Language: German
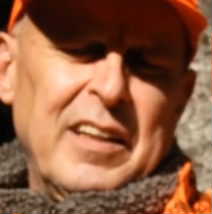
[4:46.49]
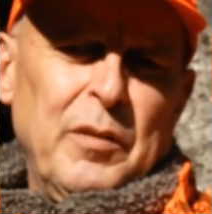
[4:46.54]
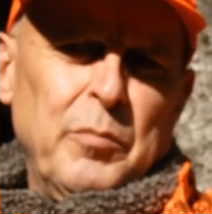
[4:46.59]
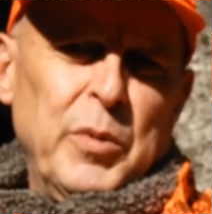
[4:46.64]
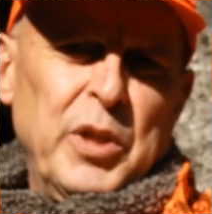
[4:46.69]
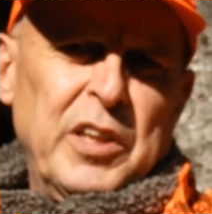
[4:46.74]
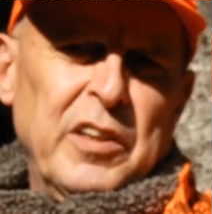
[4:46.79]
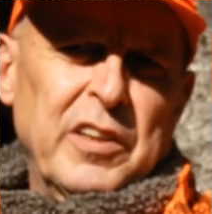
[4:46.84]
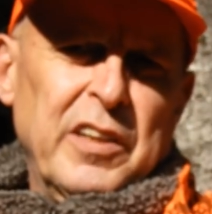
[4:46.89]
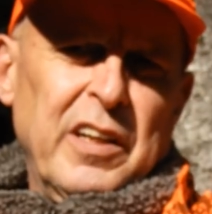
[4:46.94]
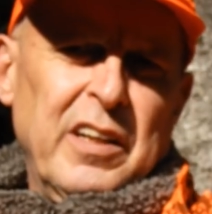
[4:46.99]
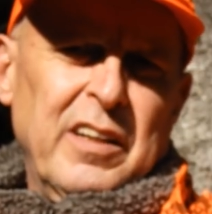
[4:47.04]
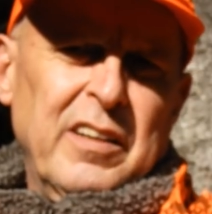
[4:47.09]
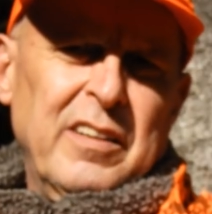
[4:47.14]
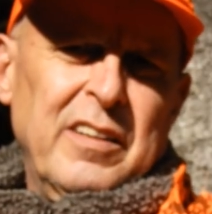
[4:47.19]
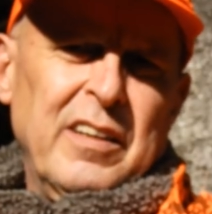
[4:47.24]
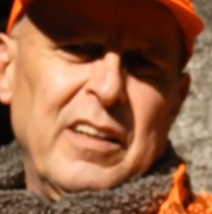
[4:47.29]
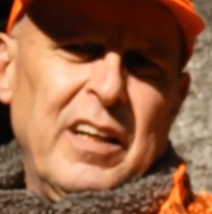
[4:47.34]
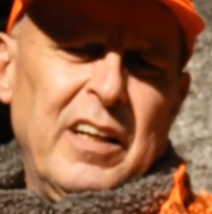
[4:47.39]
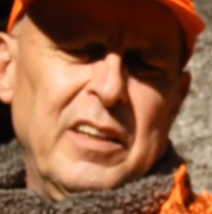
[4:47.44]
damit ihr
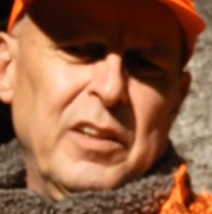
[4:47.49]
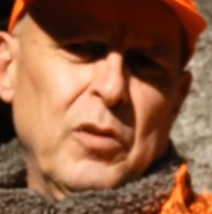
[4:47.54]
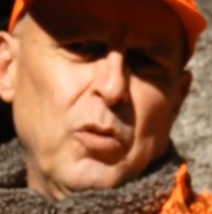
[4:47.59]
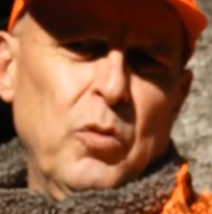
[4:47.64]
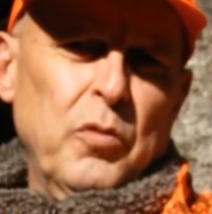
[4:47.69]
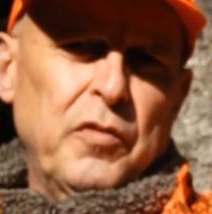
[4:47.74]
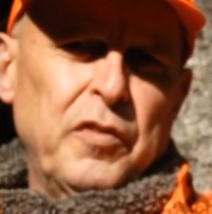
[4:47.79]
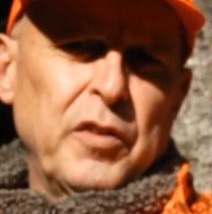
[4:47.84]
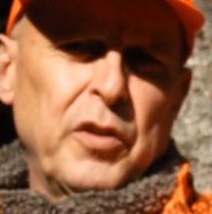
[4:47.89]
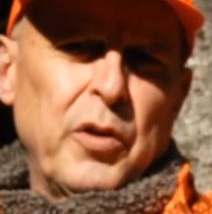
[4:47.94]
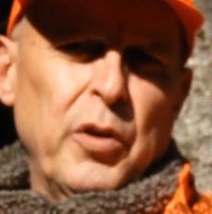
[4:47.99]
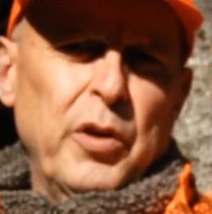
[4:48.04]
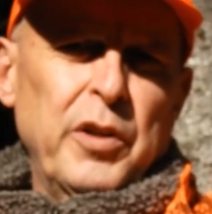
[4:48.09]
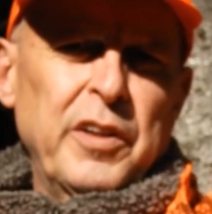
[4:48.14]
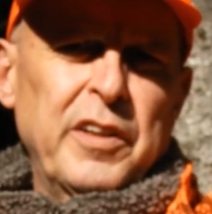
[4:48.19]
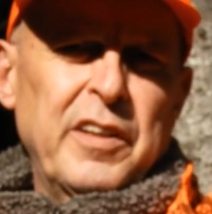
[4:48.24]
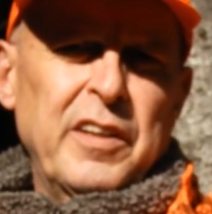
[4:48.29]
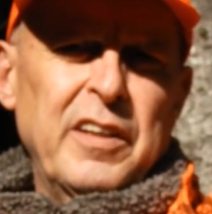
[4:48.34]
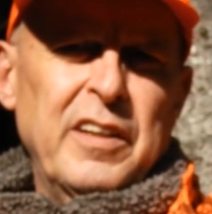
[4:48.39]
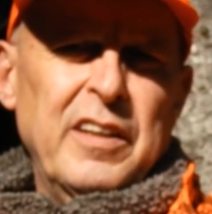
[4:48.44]
da anrufen
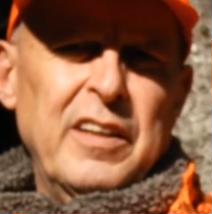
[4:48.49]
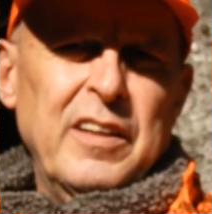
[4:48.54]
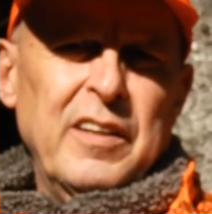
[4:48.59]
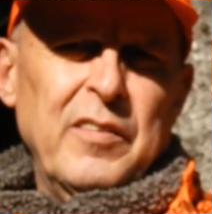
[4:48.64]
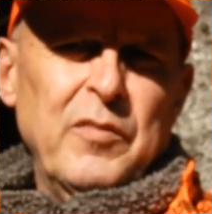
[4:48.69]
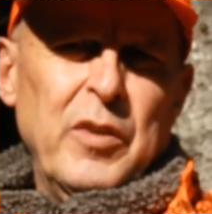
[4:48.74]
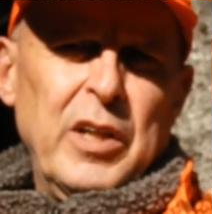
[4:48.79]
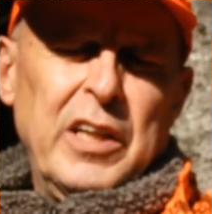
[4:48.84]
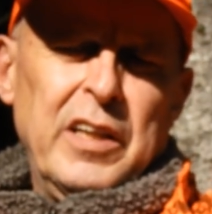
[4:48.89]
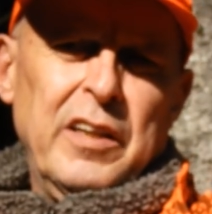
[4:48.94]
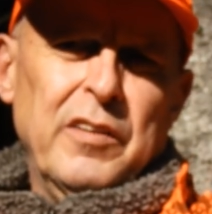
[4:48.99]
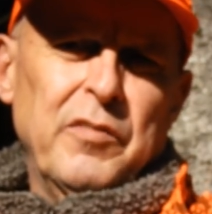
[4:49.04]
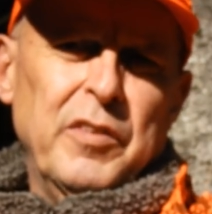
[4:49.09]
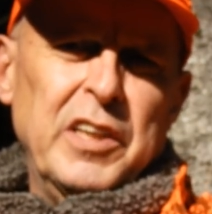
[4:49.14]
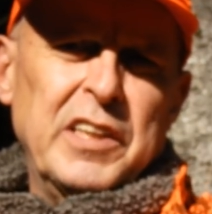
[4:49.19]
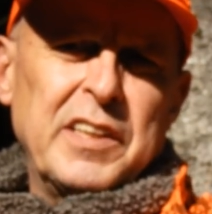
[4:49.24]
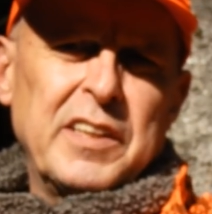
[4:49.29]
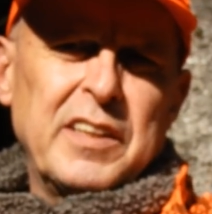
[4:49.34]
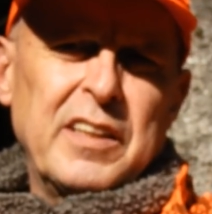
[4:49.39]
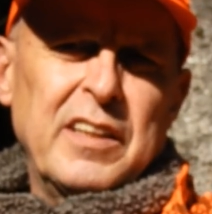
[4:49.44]
könnt weil ihr
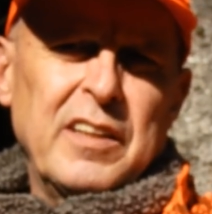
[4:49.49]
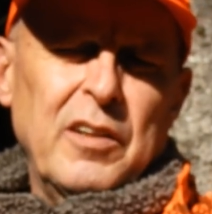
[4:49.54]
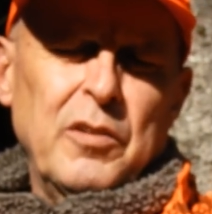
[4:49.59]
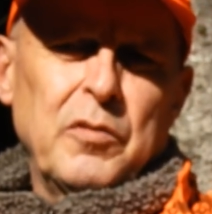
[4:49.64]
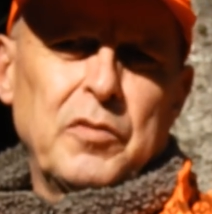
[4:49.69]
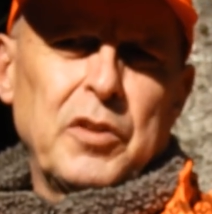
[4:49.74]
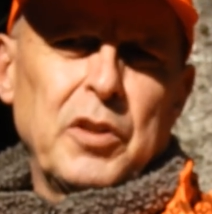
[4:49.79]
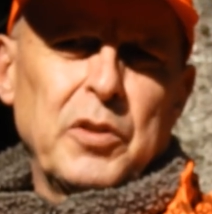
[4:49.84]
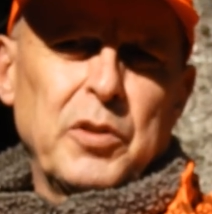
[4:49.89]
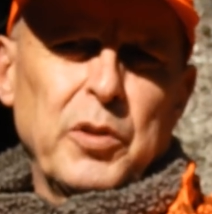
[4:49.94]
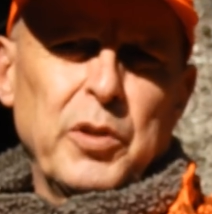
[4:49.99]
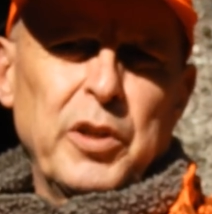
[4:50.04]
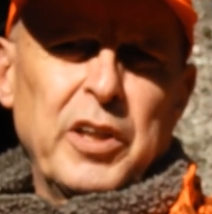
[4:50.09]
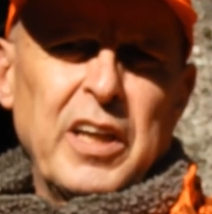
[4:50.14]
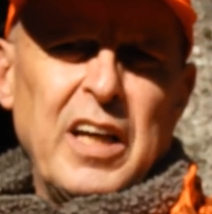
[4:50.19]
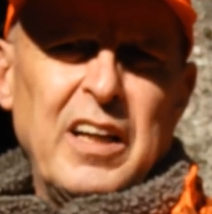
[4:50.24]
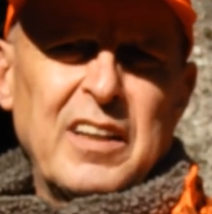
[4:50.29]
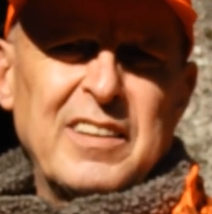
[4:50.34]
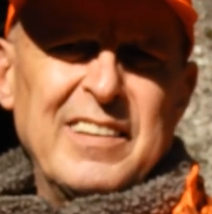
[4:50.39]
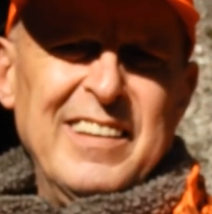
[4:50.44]
wisst, auf der
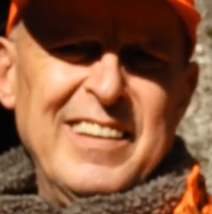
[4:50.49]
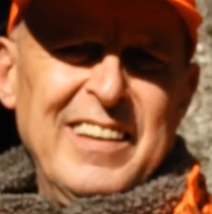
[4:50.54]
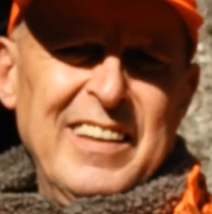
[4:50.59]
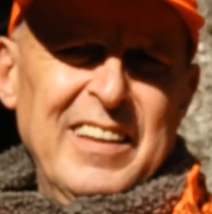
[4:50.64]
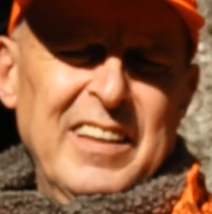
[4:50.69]
Drückjagd,